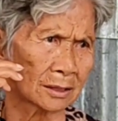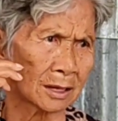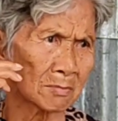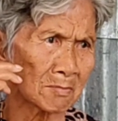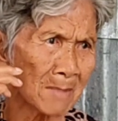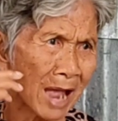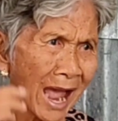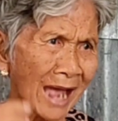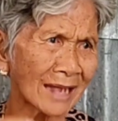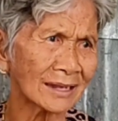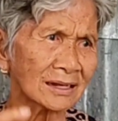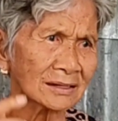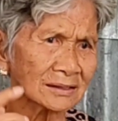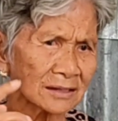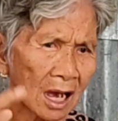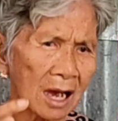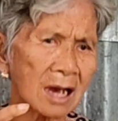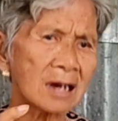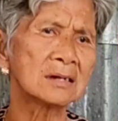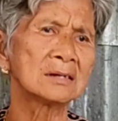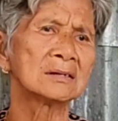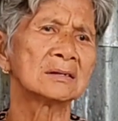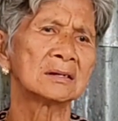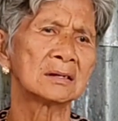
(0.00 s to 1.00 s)
tháng ba tháng
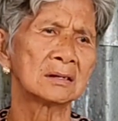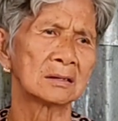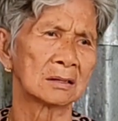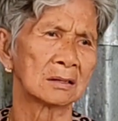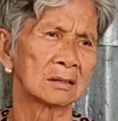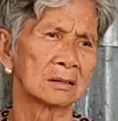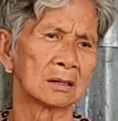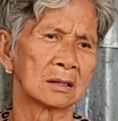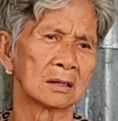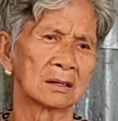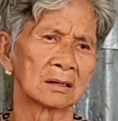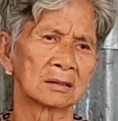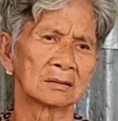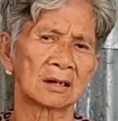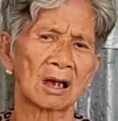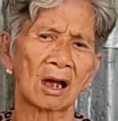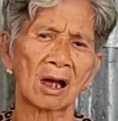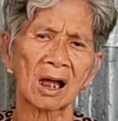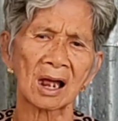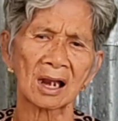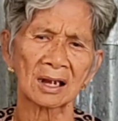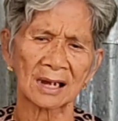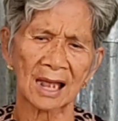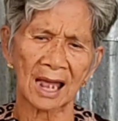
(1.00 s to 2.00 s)
4
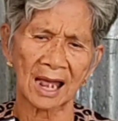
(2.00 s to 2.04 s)
dạ.